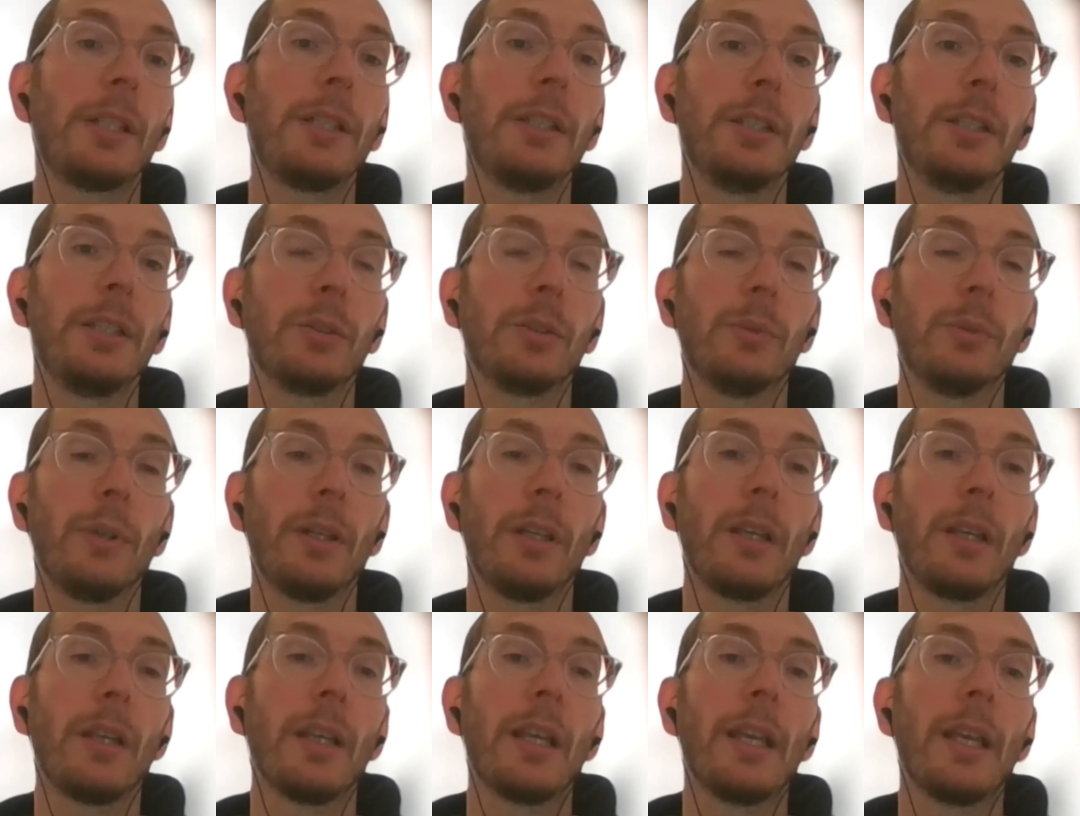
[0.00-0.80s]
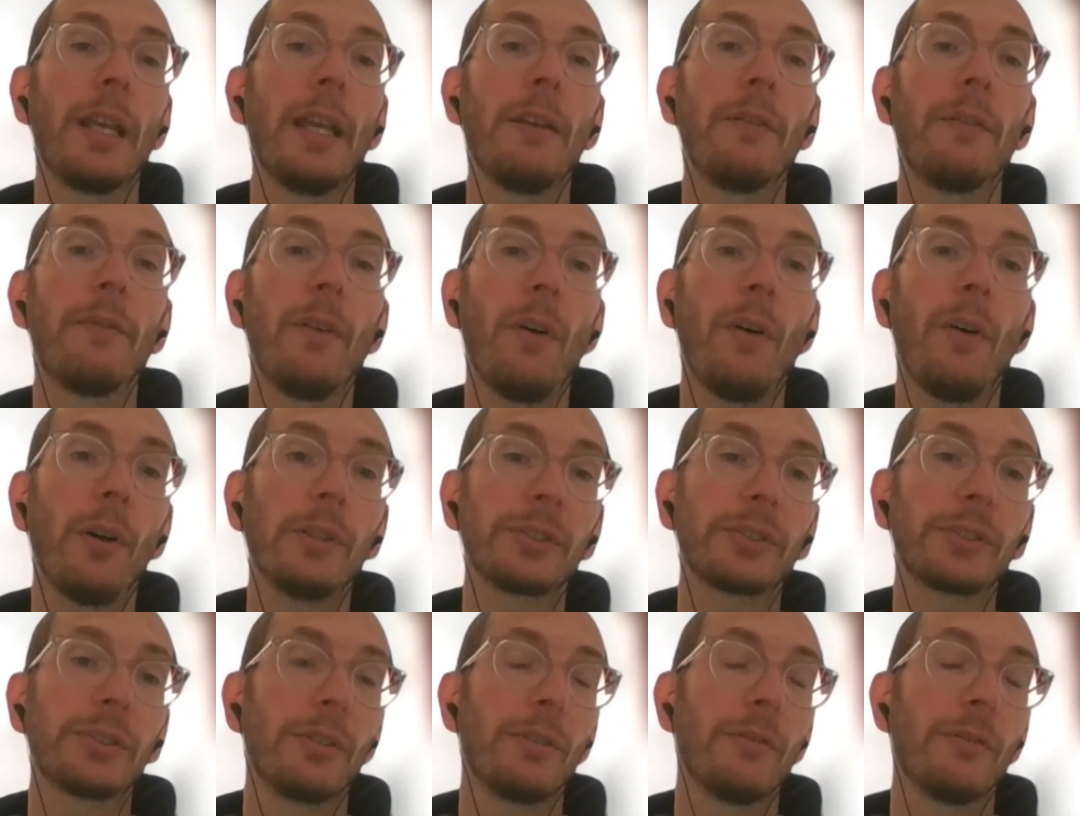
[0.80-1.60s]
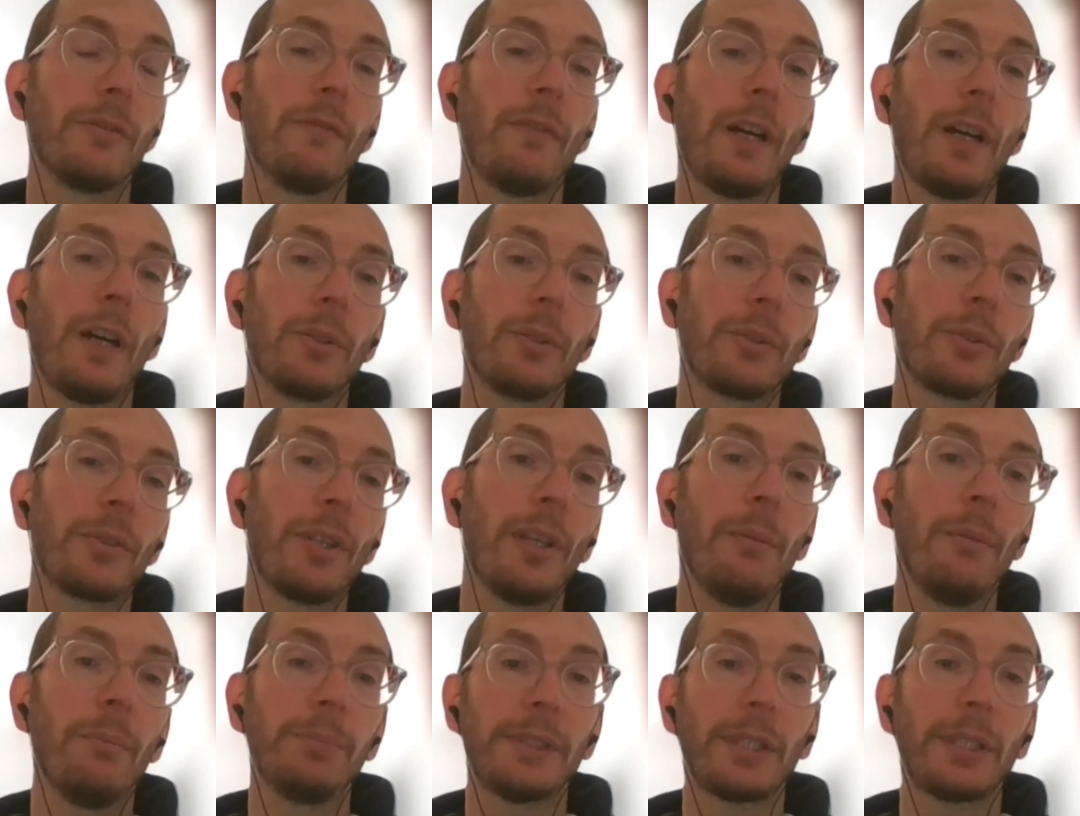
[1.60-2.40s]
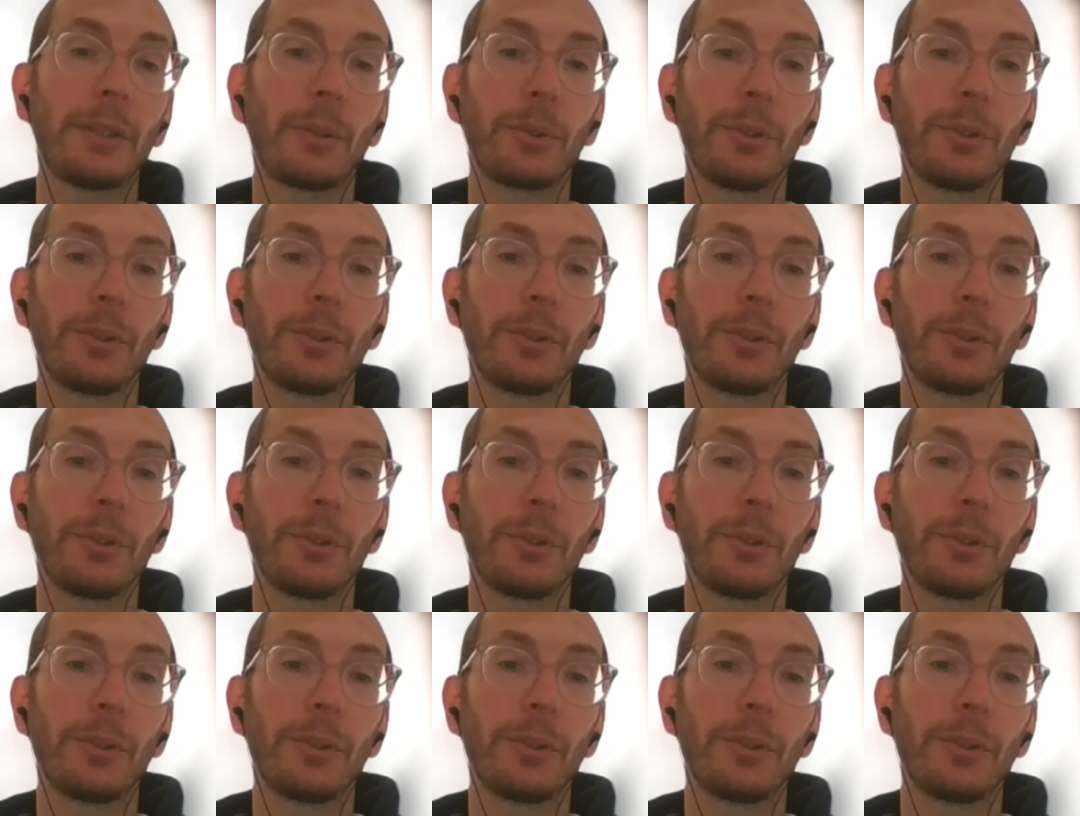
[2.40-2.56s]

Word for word: le lingue e forse non vanno sempre